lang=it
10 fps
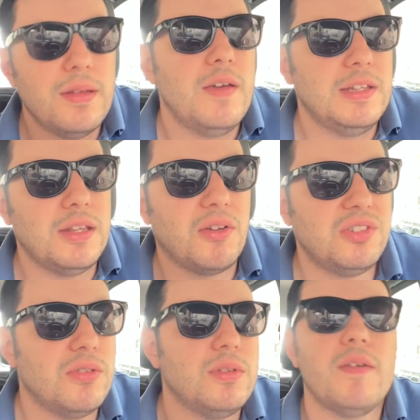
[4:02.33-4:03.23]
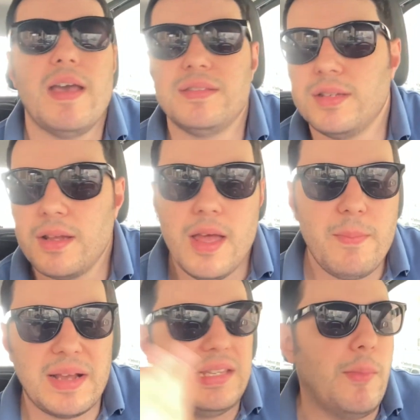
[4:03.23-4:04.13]
Evidente così non deve essere.
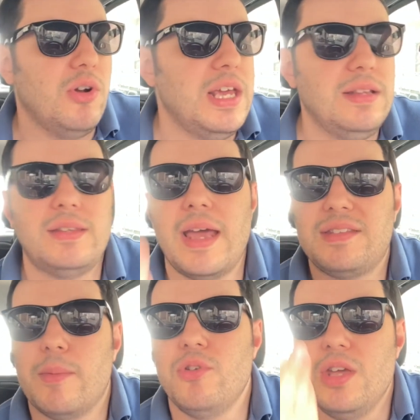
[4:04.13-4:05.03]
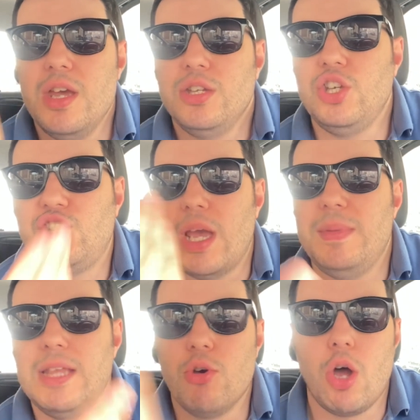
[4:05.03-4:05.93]
Perché siamo l'Inter, siamo gli
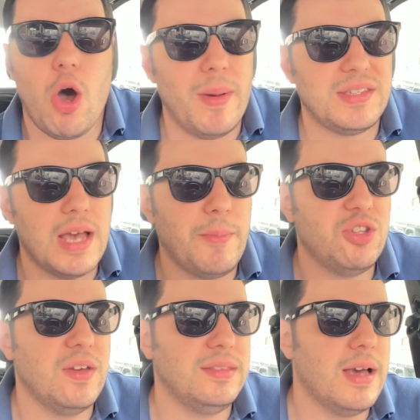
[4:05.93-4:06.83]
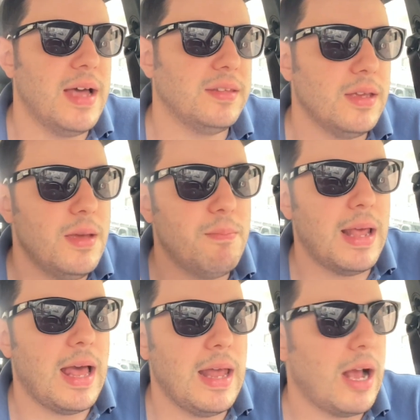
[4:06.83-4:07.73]
scemi d'Europa, siamo diventati.
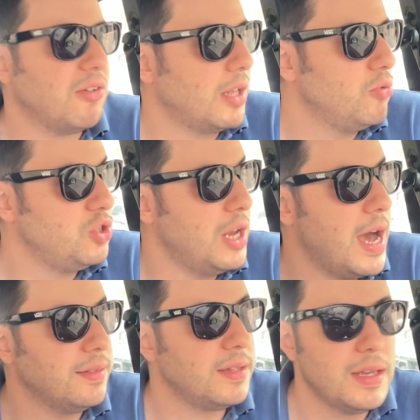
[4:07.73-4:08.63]
Ma è una cosa allucinante.